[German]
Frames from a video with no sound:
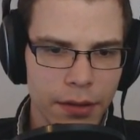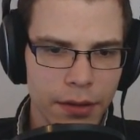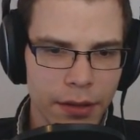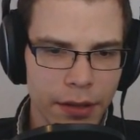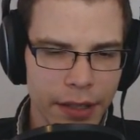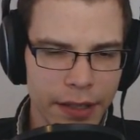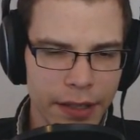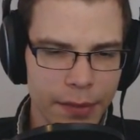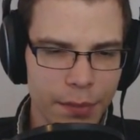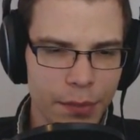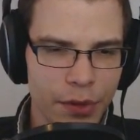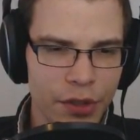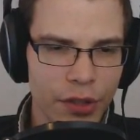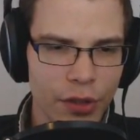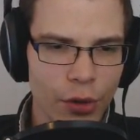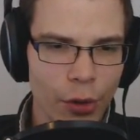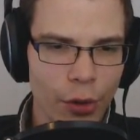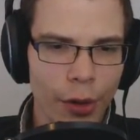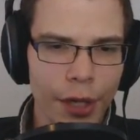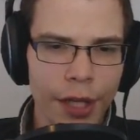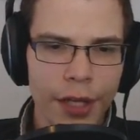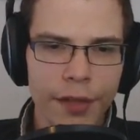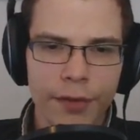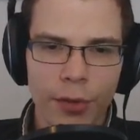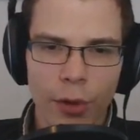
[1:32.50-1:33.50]
Ist ein bisschen
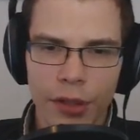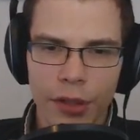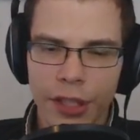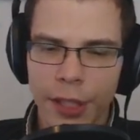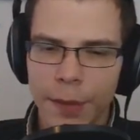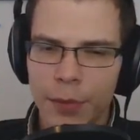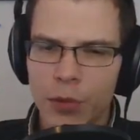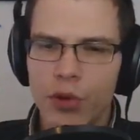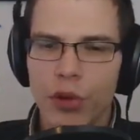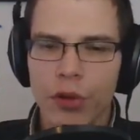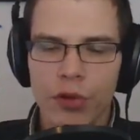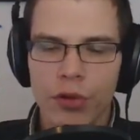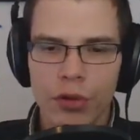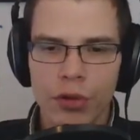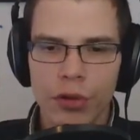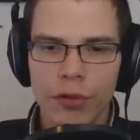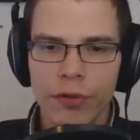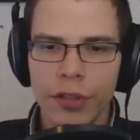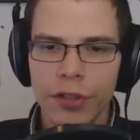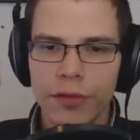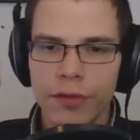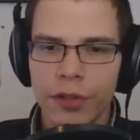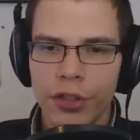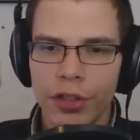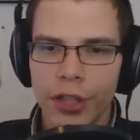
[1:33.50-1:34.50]
neu geworden. Gibt es sonst noch
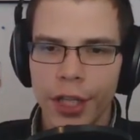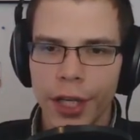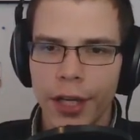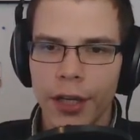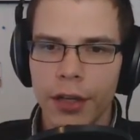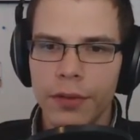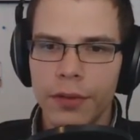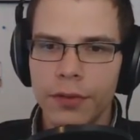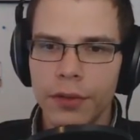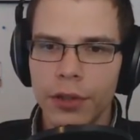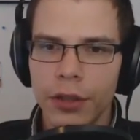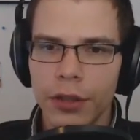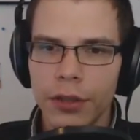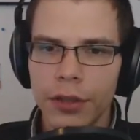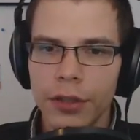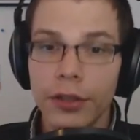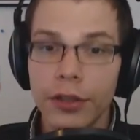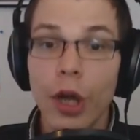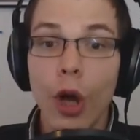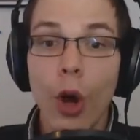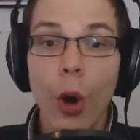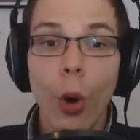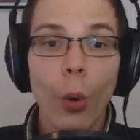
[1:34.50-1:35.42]
was, was schicker geworden ist?